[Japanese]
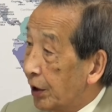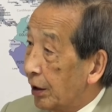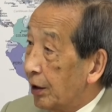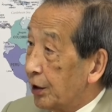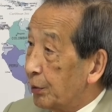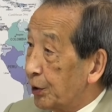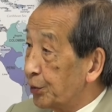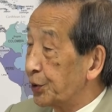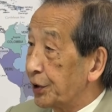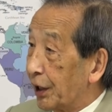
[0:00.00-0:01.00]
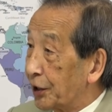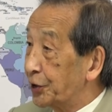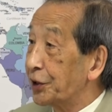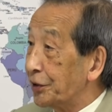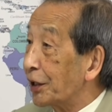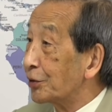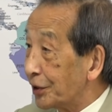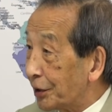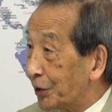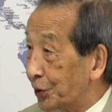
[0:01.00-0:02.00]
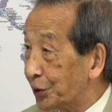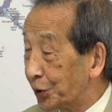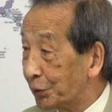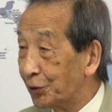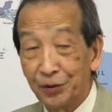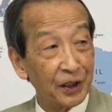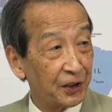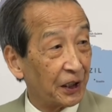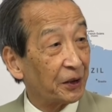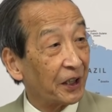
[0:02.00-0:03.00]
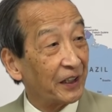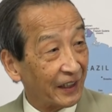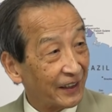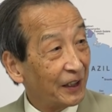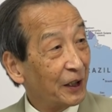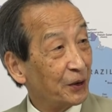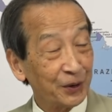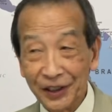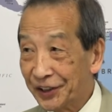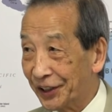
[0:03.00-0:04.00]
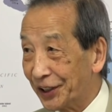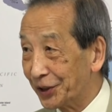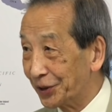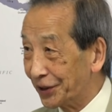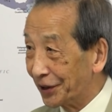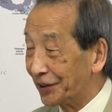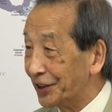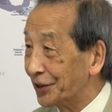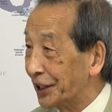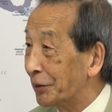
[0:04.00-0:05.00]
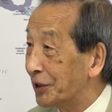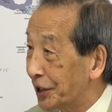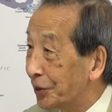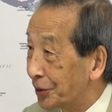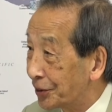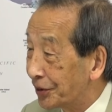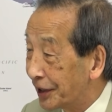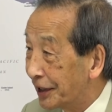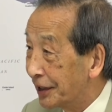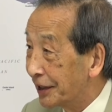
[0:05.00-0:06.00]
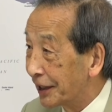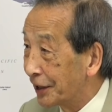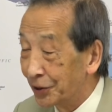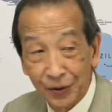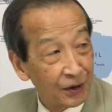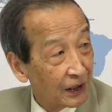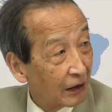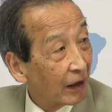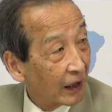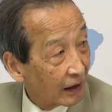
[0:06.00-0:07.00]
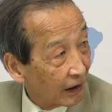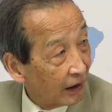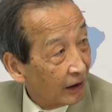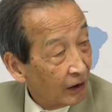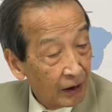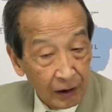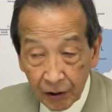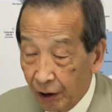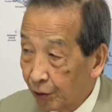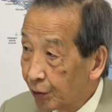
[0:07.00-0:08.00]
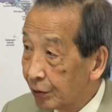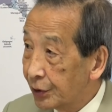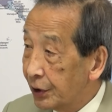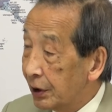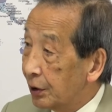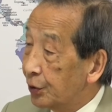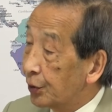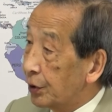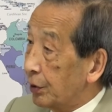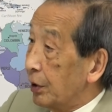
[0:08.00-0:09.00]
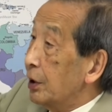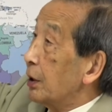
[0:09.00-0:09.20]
みれば今4隻8隻になるんで今それ一生懸命訓練しないといけないんで冗談じゃないとそんなところ人避けませんよというんで海上自衛隊は入らない。それから航空自衛隊長期の